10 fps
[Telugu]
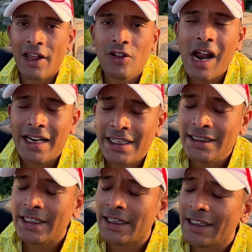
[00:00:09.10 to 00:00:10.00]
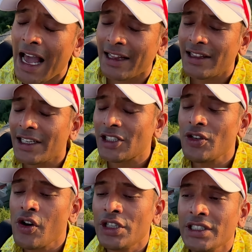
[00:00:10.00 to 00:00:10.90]
అందరూ అడిగింది ఏంటంటే
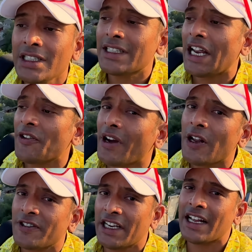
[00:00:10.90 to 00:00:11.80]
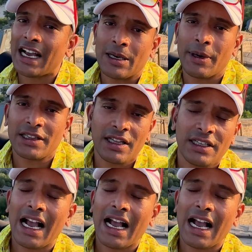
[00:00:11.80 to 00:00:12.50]
అంతరిక్షంలో నుంచి గ్రేట్ వాల్ ఆఫ్ చైనా కనబడుతుంది